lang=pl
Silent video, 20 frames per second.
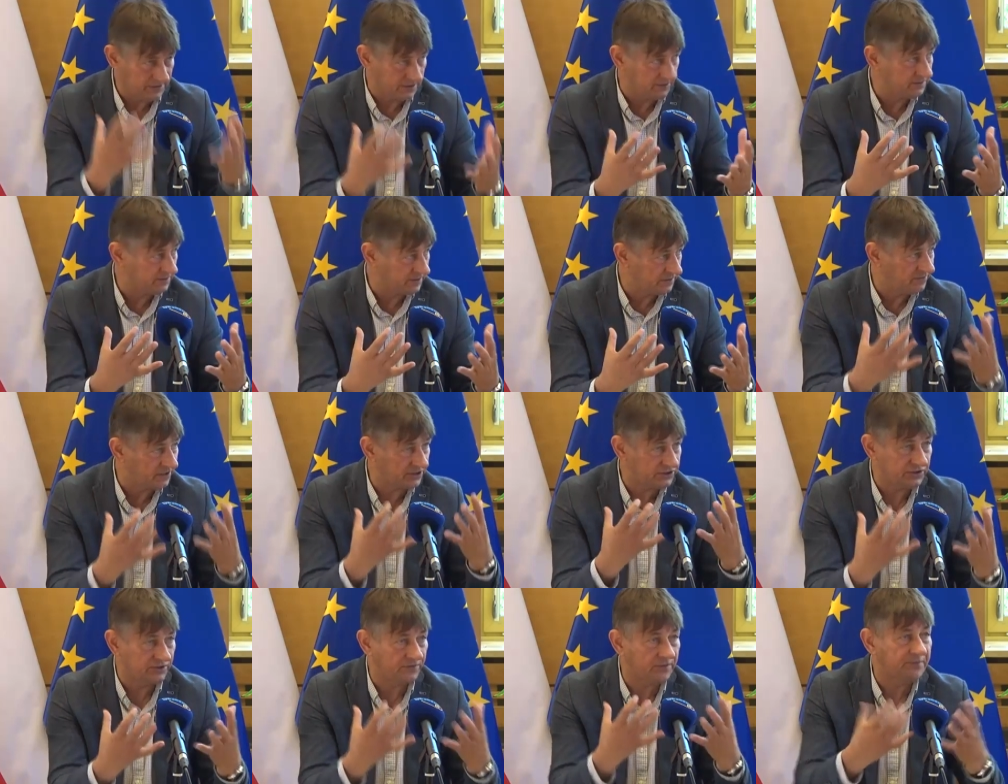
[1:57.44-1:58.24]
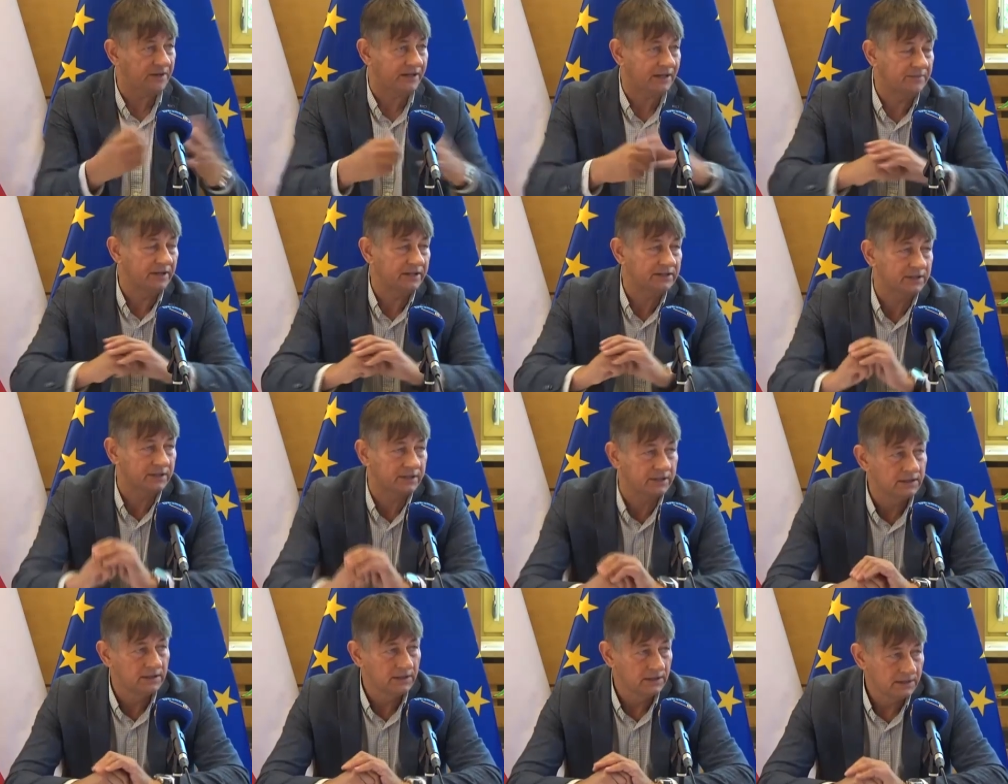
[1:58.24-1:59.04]
te, te właściwe
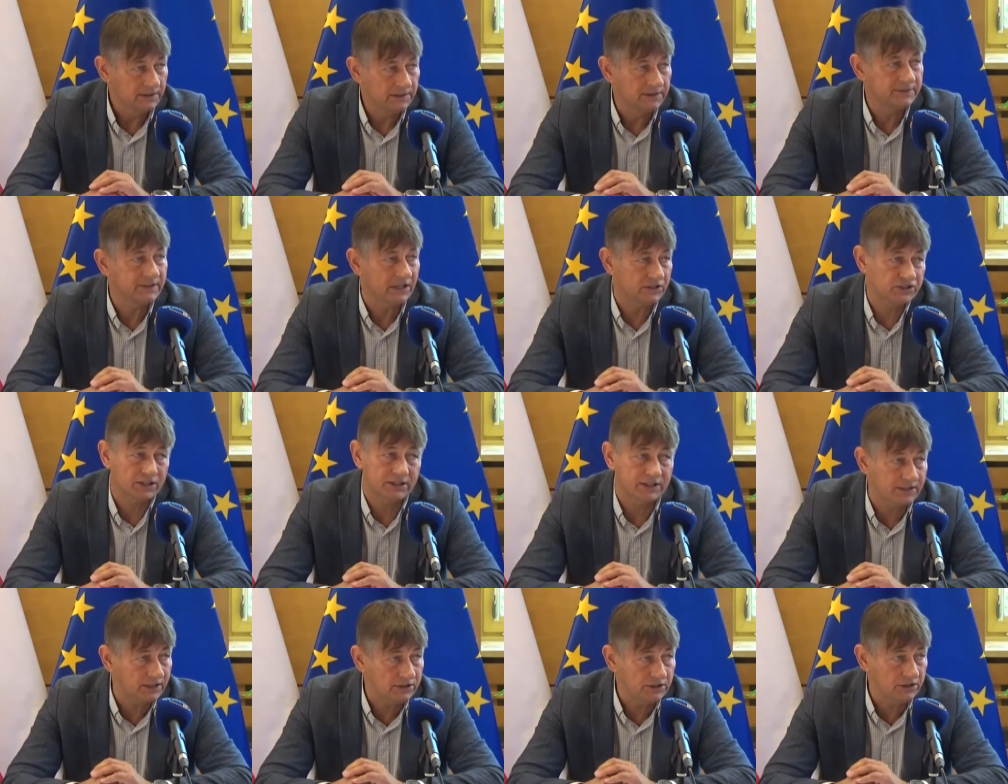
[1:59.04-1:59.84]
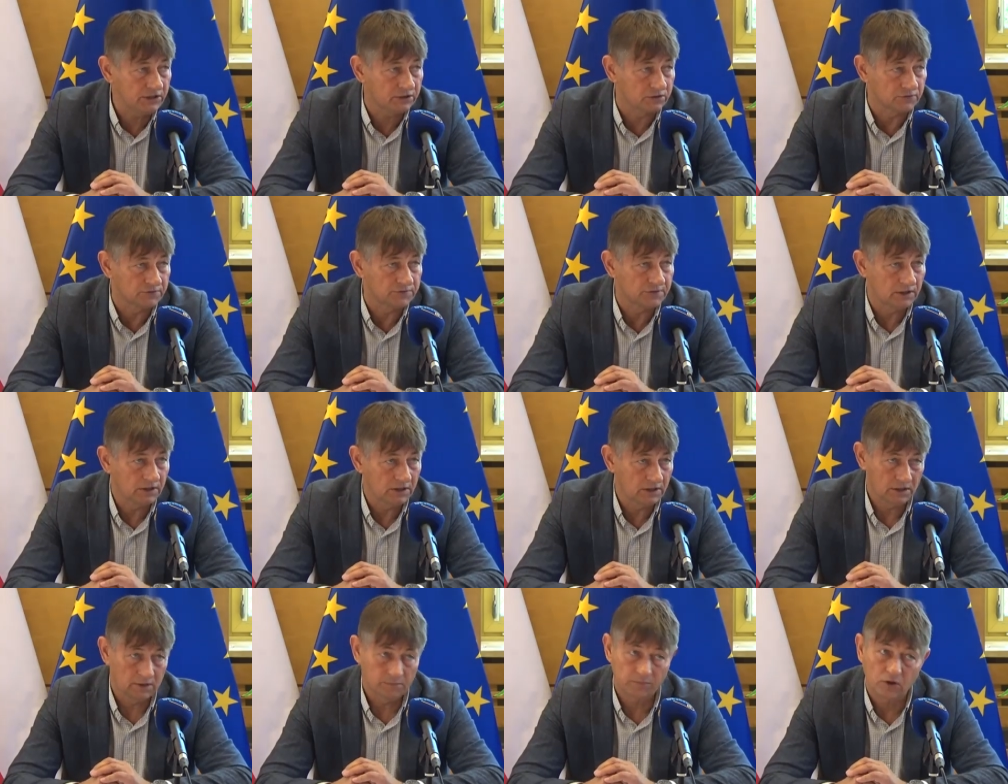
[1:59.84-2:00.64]
parametry y, naszych nadajników.
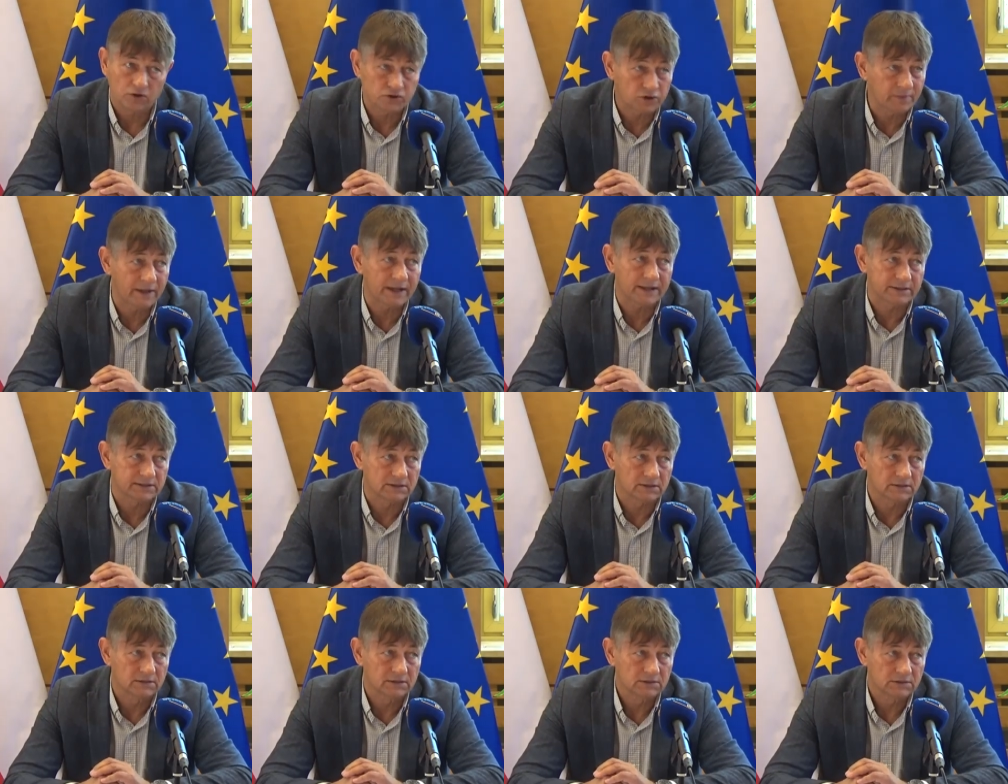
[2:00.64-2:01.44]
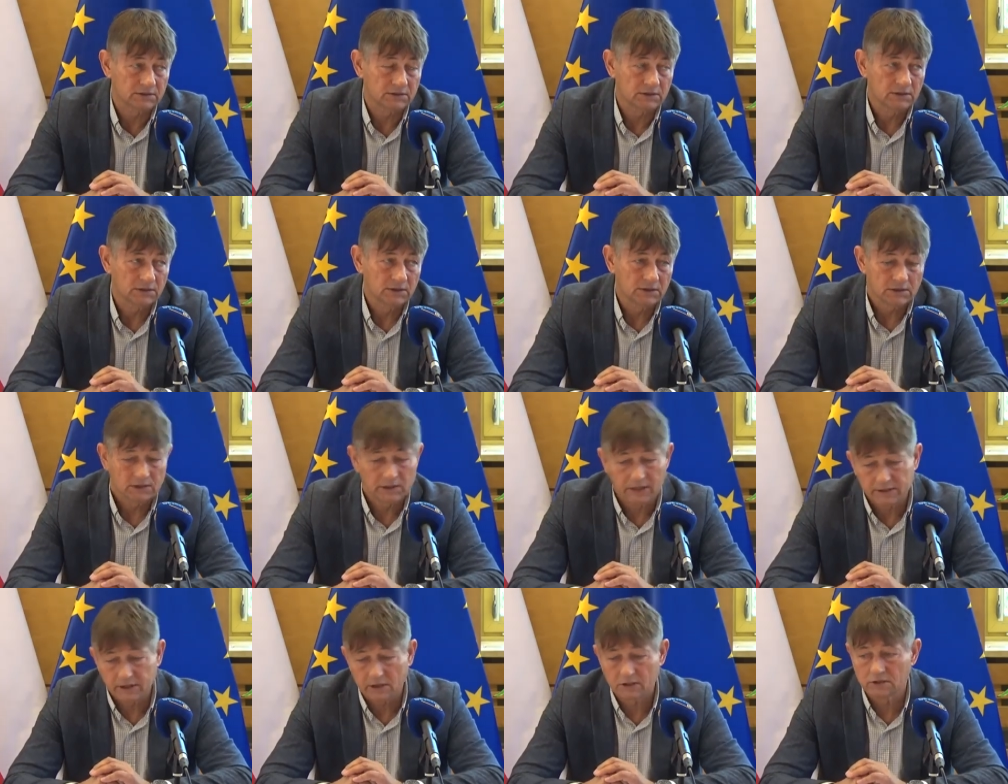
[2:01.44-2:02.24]
Proszę bardzo.
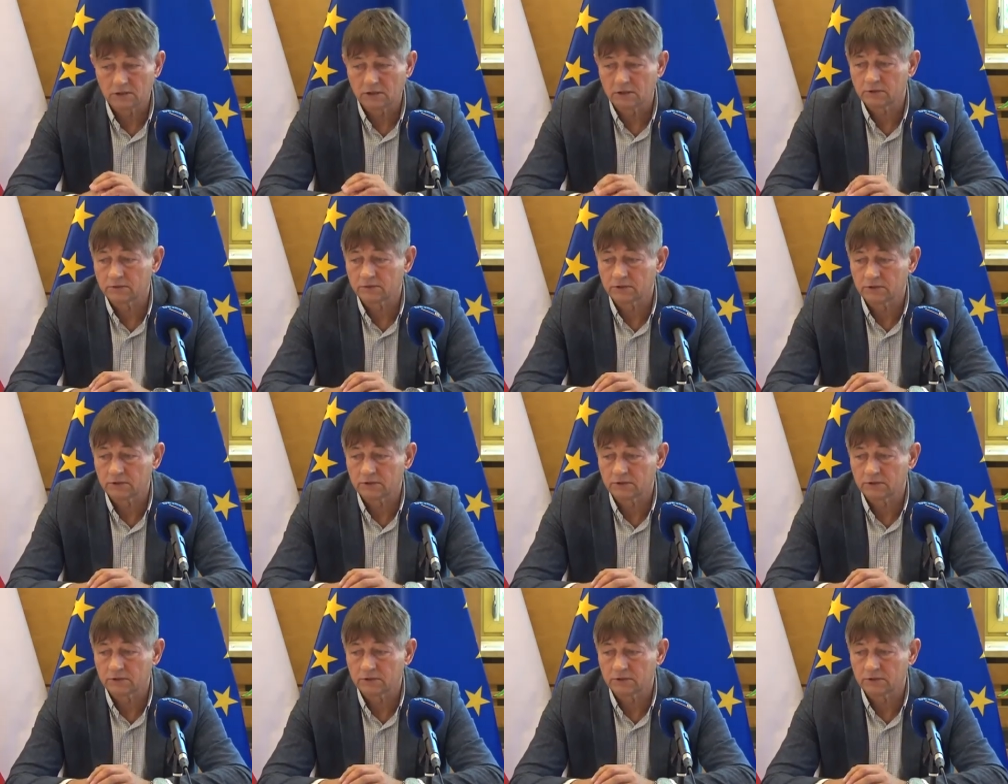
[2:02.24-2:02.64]
Dlatego no,